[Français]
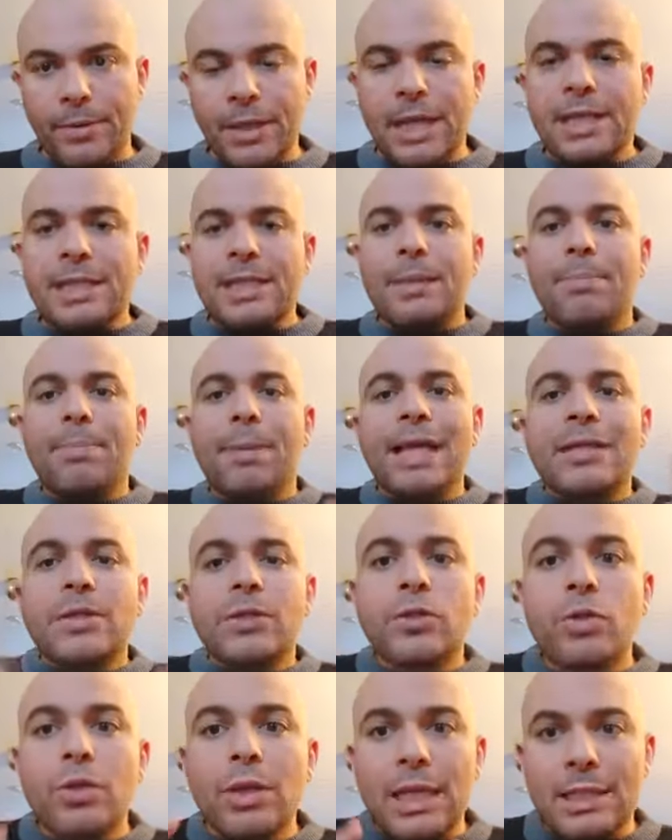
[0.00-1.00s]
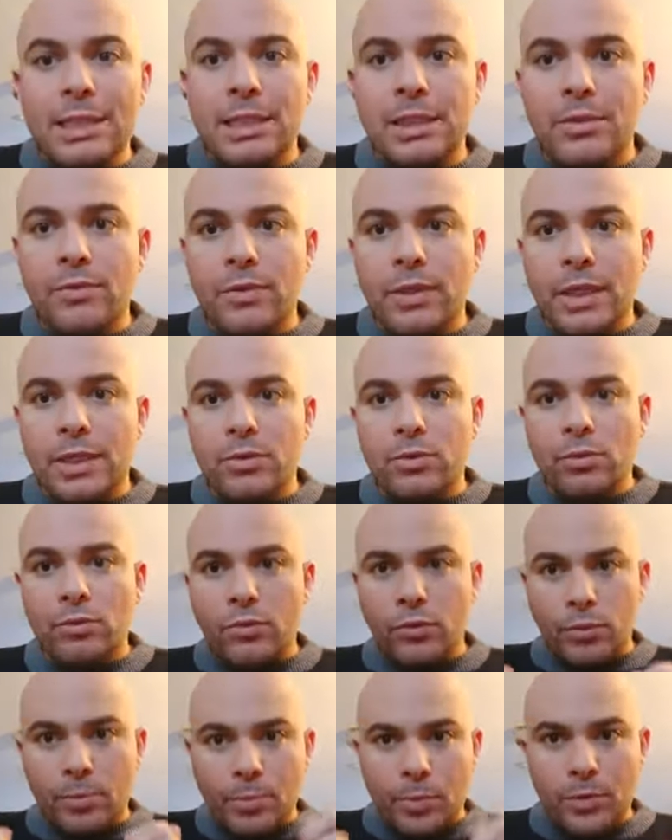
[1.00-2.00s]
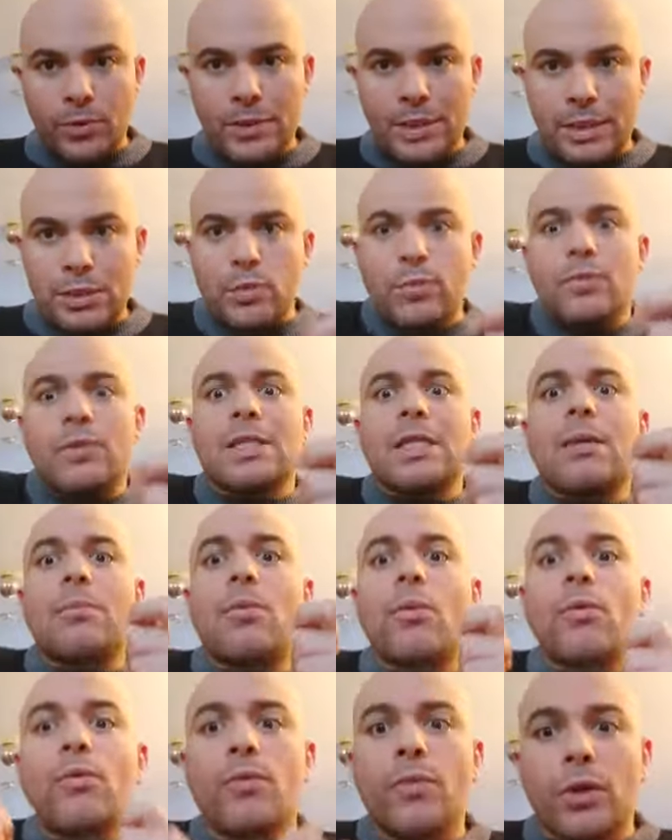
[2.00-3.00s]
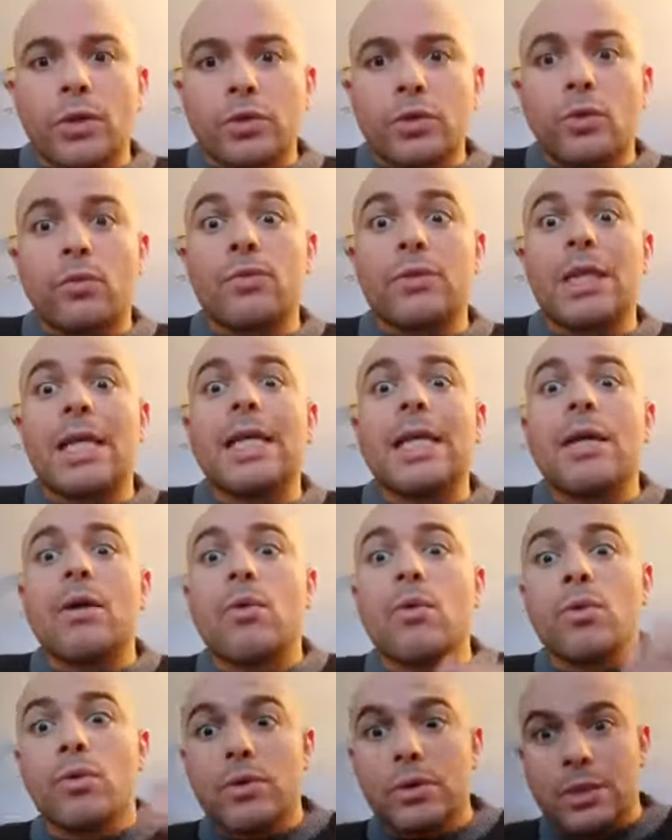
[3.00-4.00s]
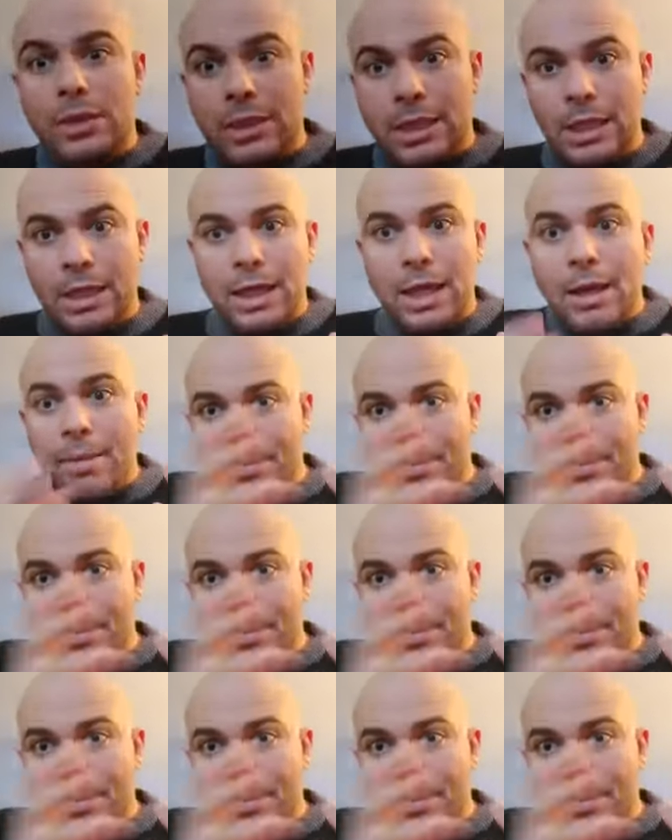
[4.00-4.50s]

C'est parce que la signification de votre pensée est suffisamment forte que vous allez oser